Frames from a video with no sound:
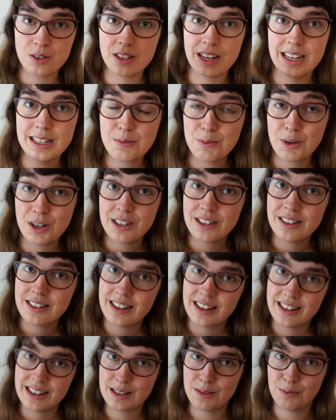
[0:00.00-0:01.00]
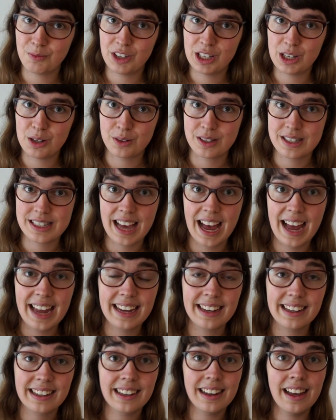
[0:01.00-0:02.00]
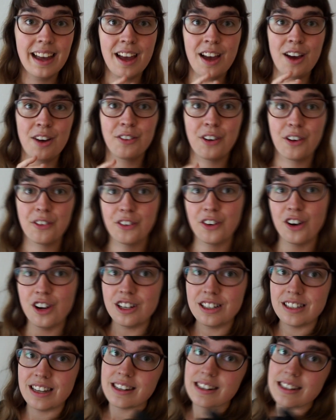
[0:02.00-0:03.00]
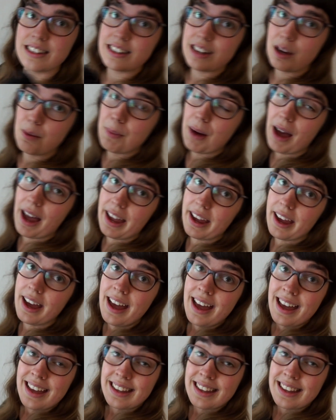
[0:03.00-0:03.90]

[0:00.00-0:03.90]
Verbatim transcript: und das möchte ich dir in diesem Video zeigen, verfolgt er dich dabei.